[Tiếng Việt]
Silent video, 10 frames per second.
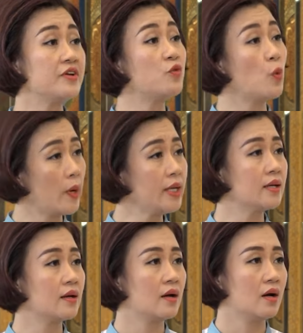vị phụ huynh.
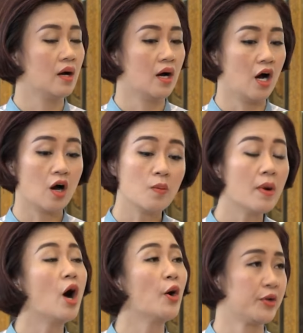Họ
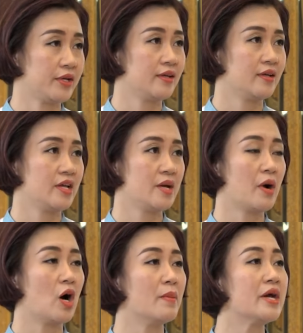không hỏi nhưng
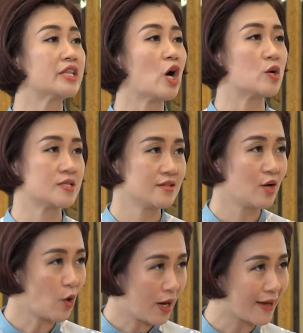mà họ bày tỏ sự
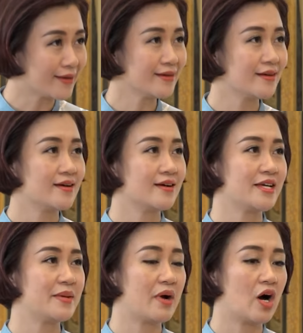lo lắng
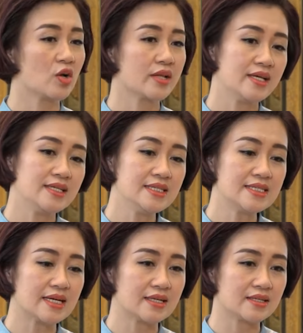khi mà họ thấy
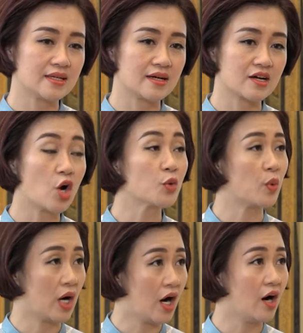rằng con
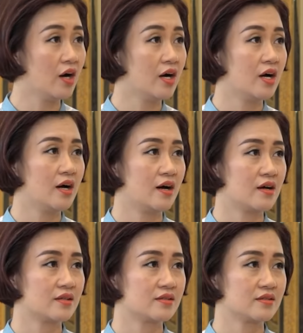của họ
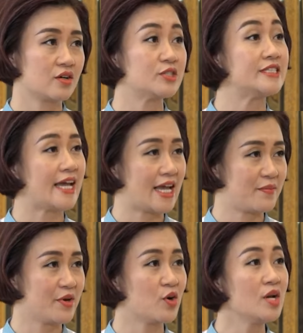à, còn trẻ,
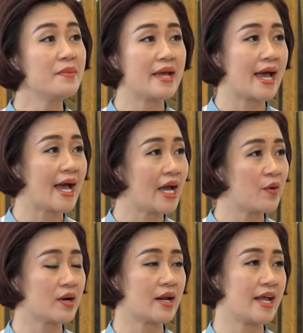mới có lớp mười hai
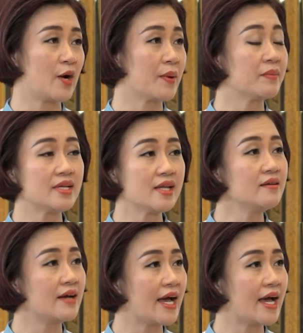hoặc là đại học năm thứ nhất thứ